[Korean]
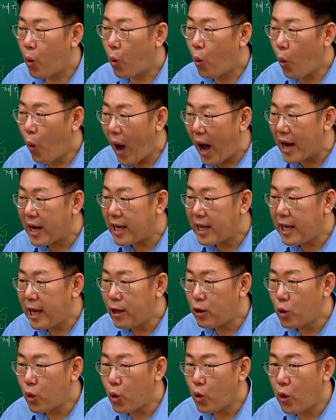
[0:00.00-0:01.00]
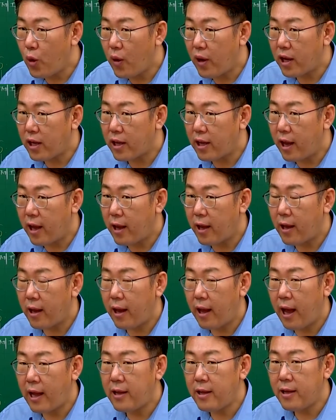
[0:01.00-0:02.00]
광개토대왕에
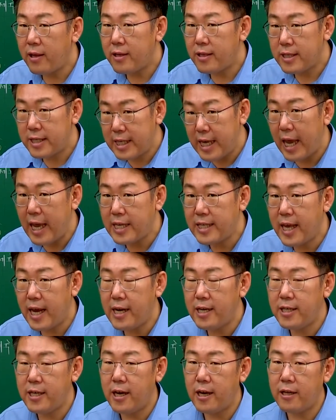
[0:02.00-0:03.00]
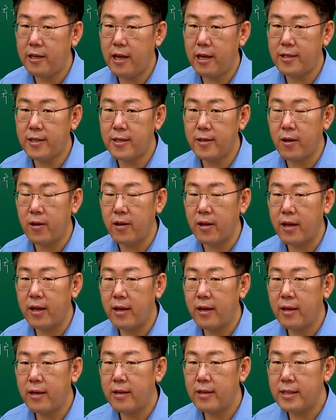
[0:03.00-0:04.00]
대한 제사를 지낼 때 쓰던
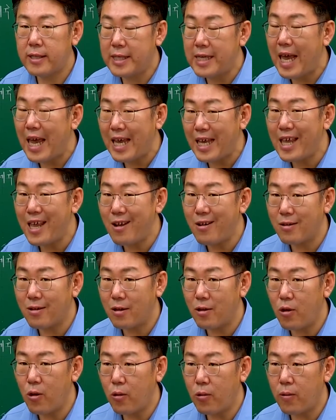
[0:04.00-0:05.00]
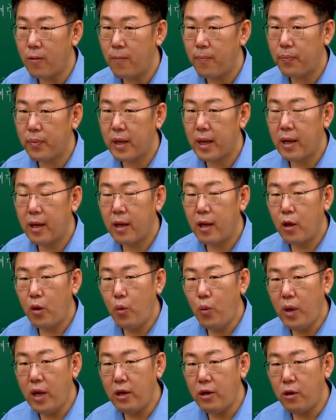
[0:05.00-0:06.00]

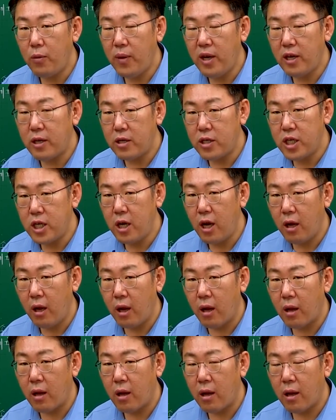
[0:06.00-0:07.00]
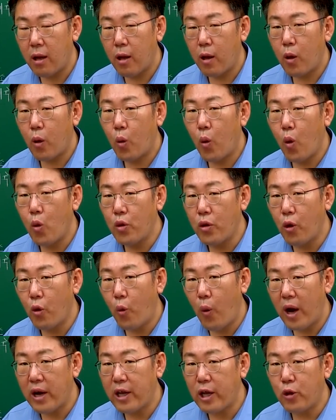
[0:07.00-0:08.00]
제익이거든요왜 그러면 신라가 고구려
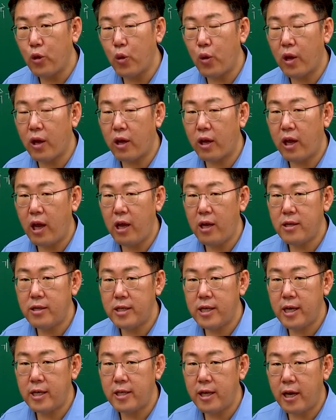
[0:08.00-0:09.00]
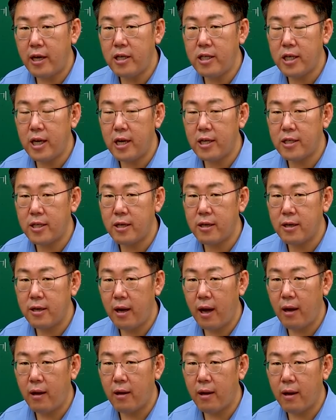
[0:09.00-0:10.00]
광개토에게 제사를
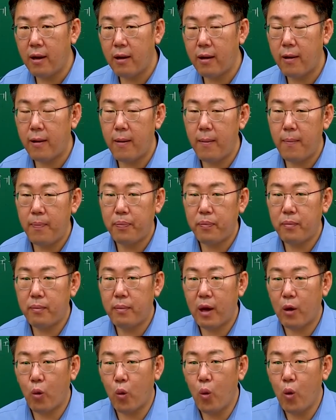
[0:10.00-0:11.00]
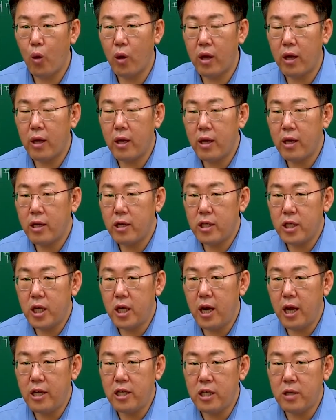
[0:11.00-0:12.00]
지냈을까? 바로
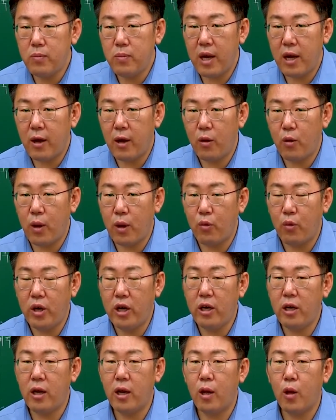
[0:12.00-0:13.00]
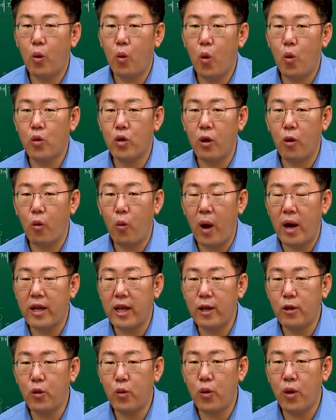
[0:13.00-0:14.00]
신라의 침략한 왜군을 고구려
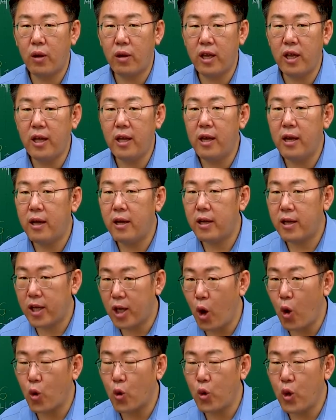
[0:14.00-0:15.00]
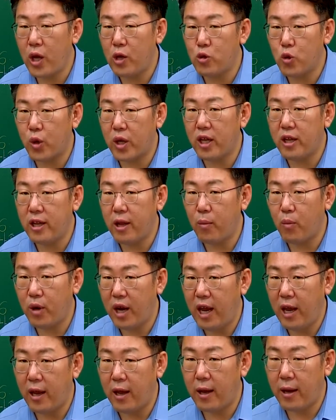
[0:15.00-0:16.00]
광개토령이 격퇴해줬기 때문에